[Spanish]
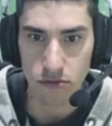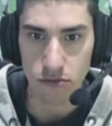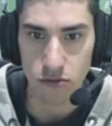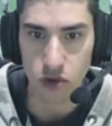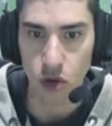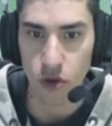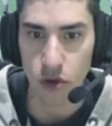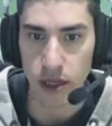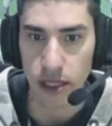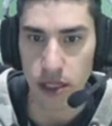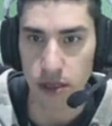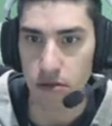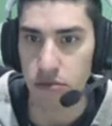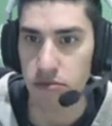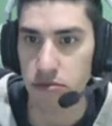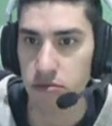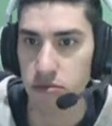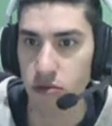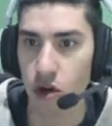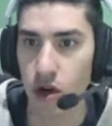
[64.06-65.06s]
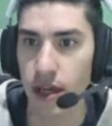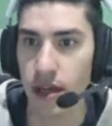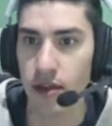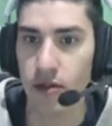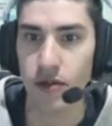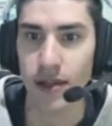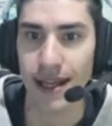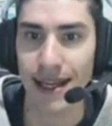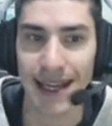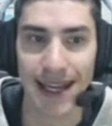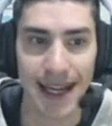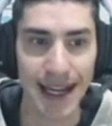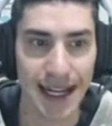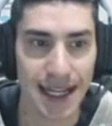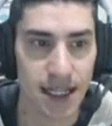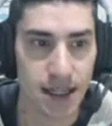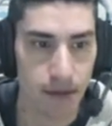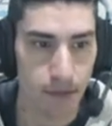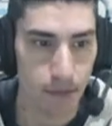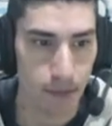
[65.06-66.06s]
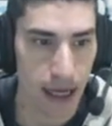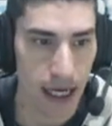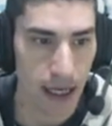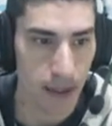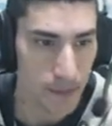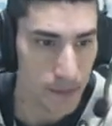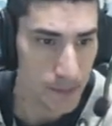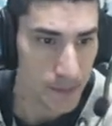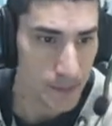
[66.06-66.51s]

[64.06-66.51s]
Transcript: todo esto. Coge donde quieras, ¿vale?